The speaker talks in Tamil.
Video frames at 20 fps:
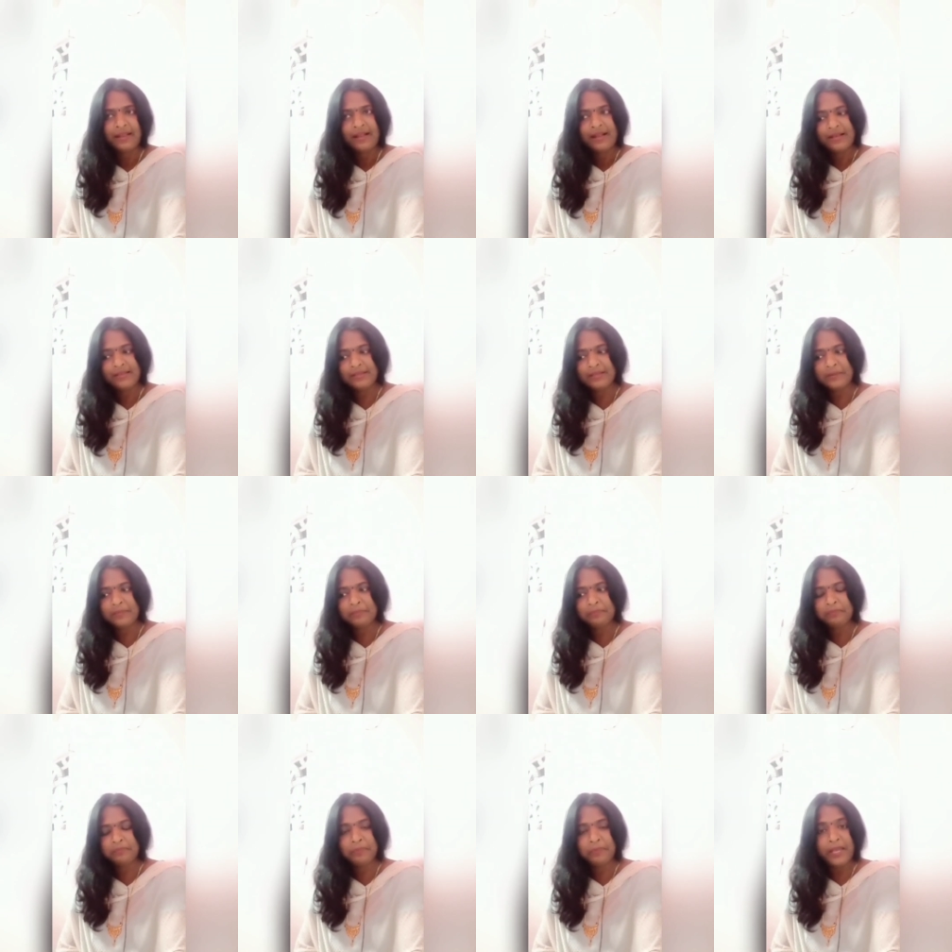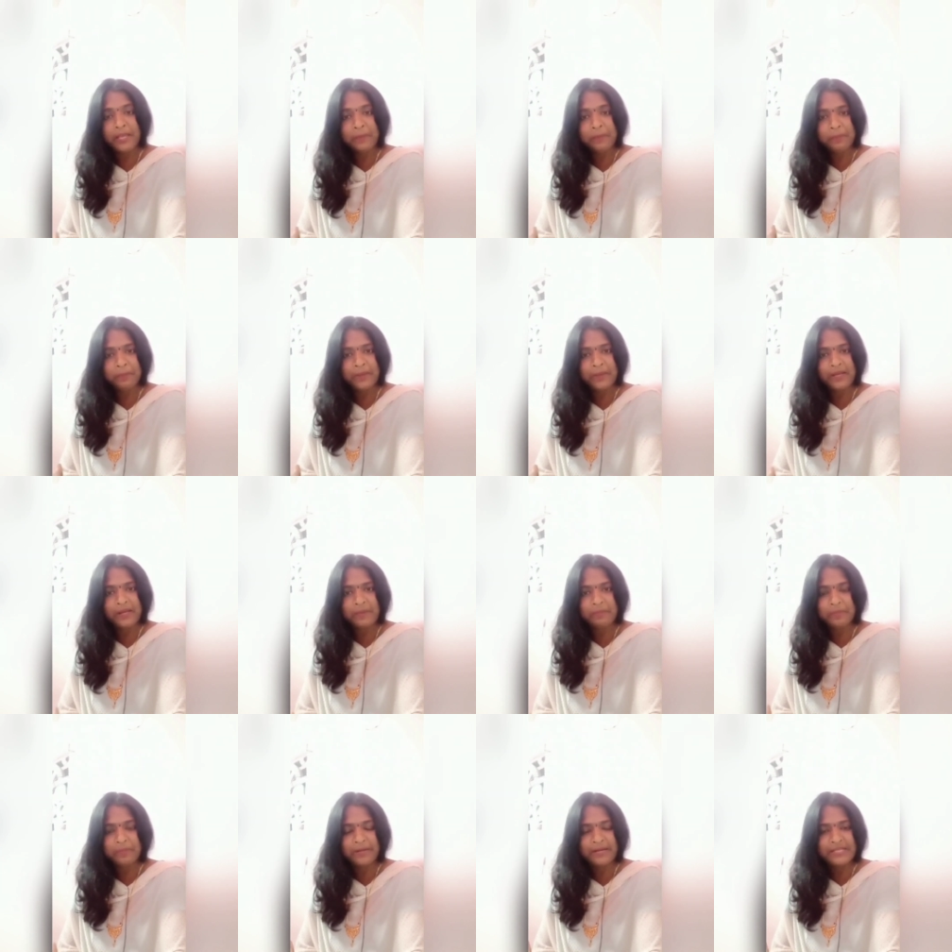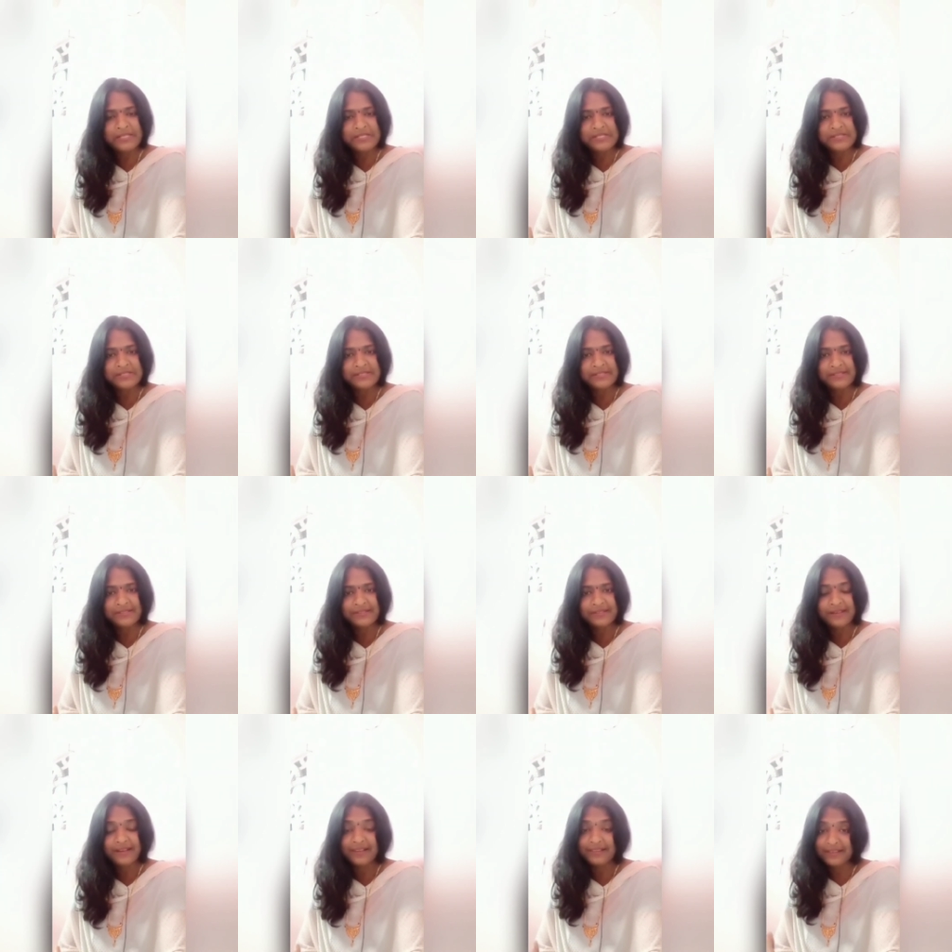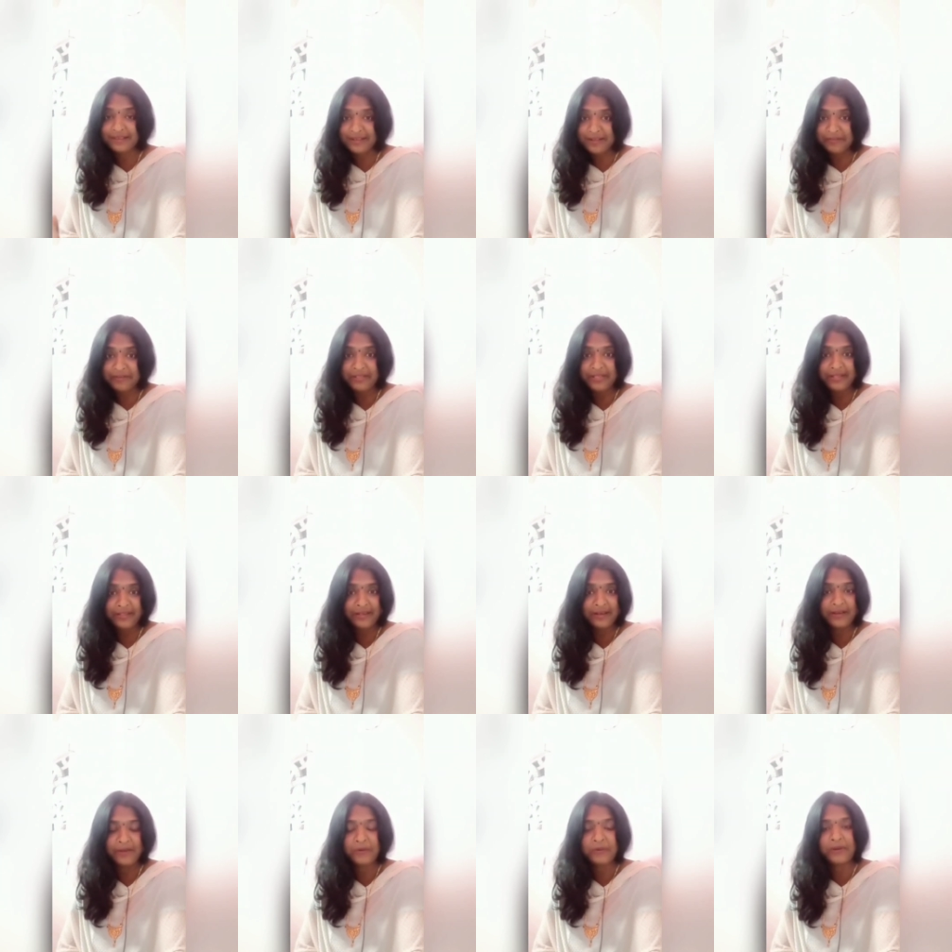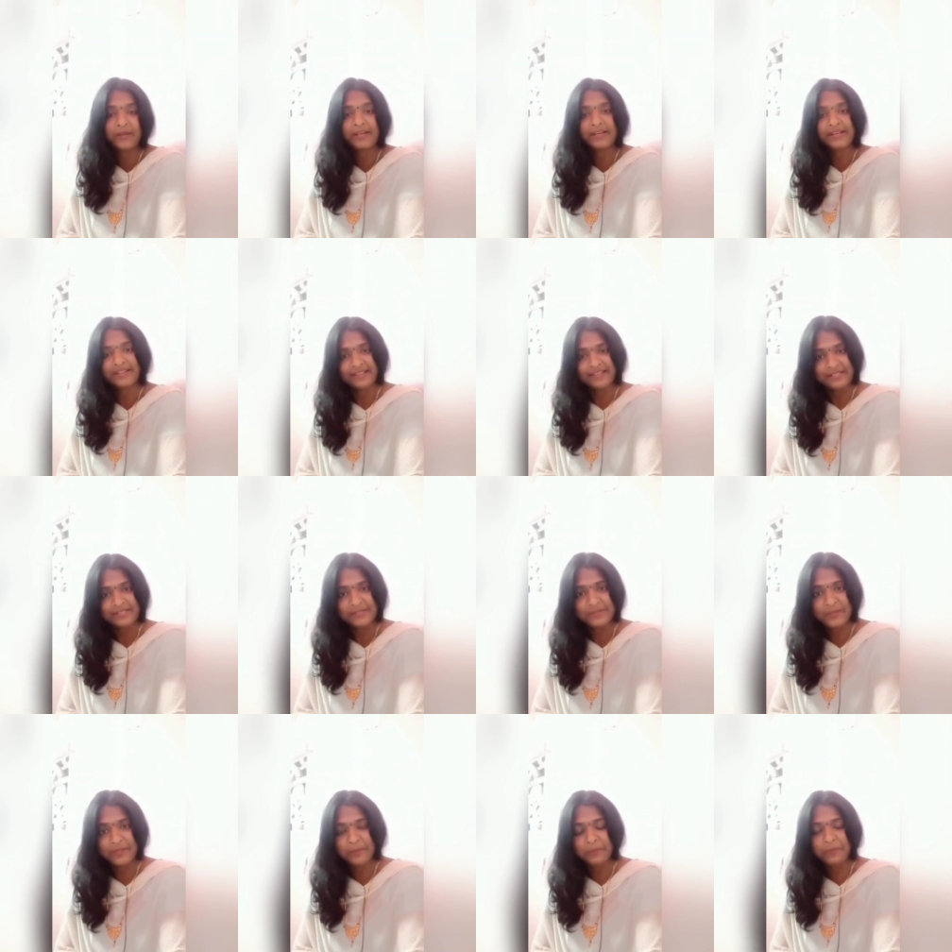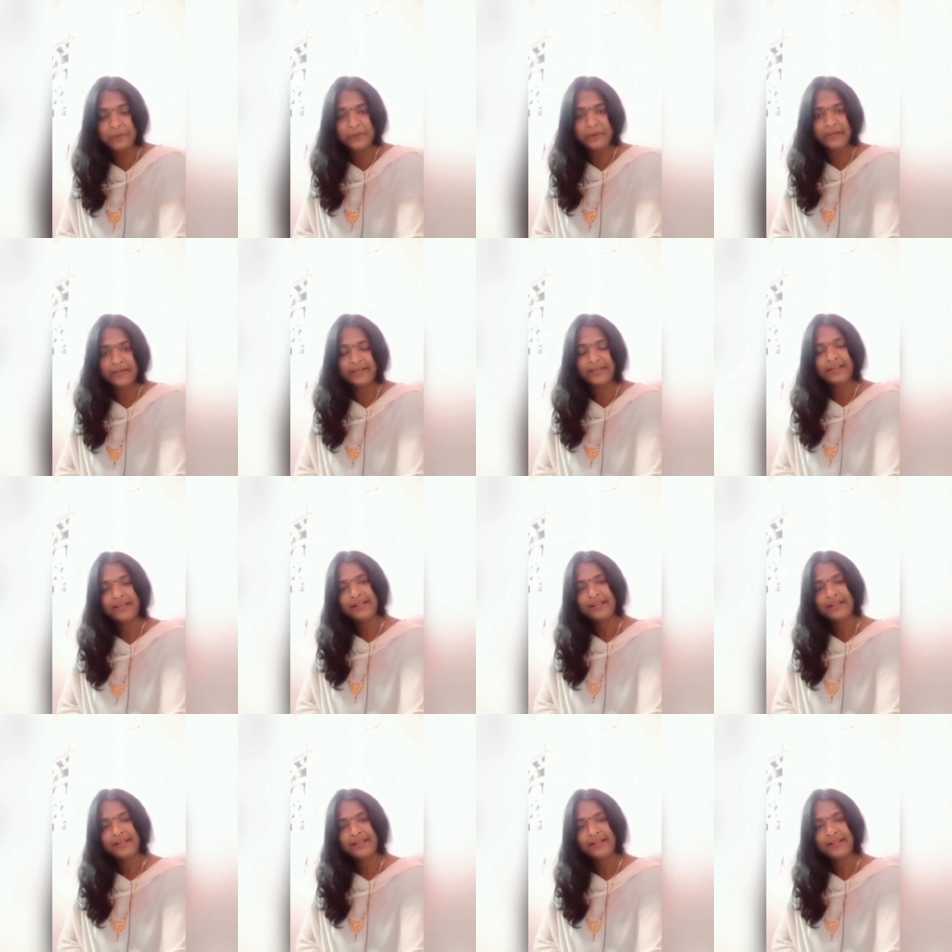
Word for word: அந்த பேப்பரை படிச்சுட்டு அந்த கவிதையை தாங்க உங்ககிட்ட நான் சொல்ல போறேன்